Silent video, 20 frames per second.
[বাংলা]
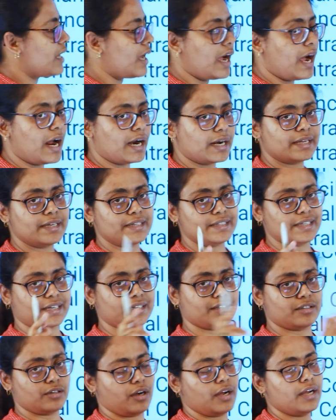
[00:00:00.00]
যারা
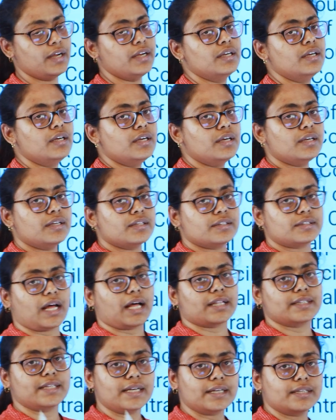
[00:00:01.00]
আর্কিটেক্ট হয়
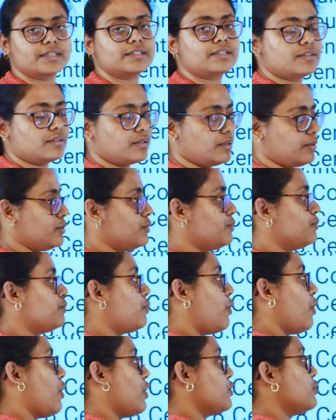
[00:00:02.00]
তাদের
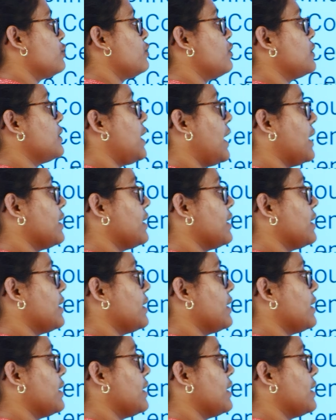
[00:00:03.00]
পড়াশুনোর